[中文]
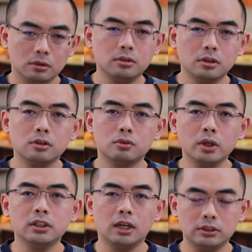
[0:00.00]
嗯，
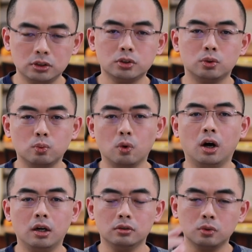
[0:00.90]
所以呢，这就是
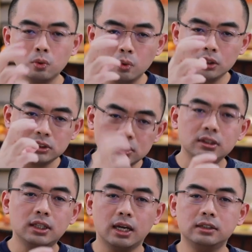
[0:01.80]
我通过
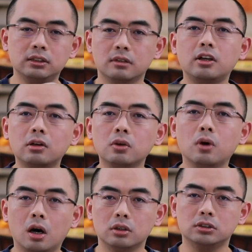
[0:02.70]
今天这个三月
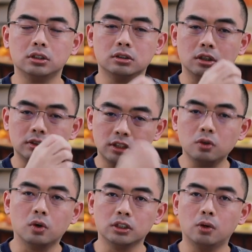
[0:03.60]
六号的这个
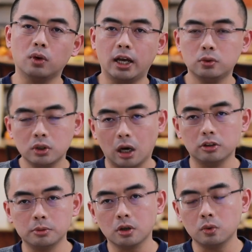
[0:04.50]
结果呢，我来推导
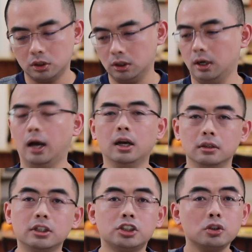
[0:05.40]
这么一个过程啊。
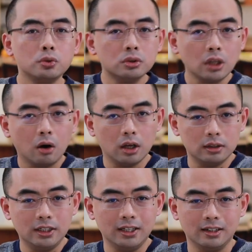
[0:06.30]
那至于到
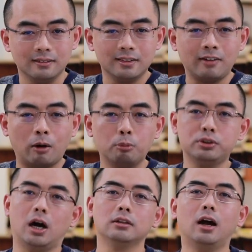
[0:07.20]
了那个司法部
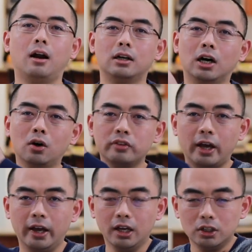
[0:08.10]
部长那儿，然后
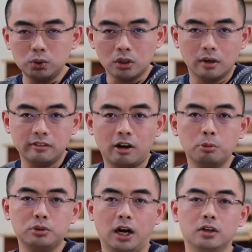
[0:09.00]
再状告司
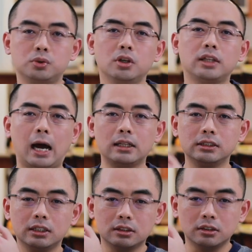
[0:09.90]
法部长，觉得他
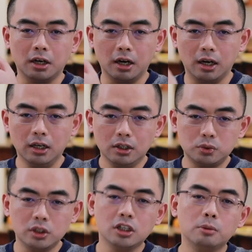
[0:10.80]
的这个
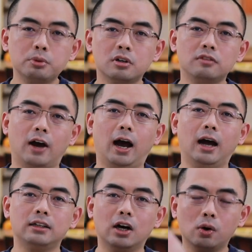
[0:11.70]
决定不合
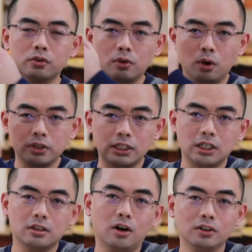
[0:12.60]
法，然后最后再
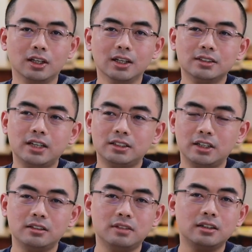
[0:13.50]
上高，再
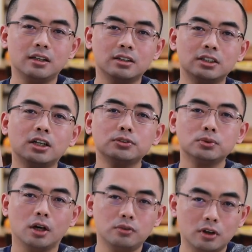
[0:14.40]
再再那个上
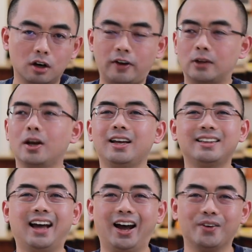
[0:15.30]
诉到最高法院
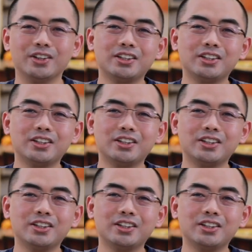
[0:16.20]
那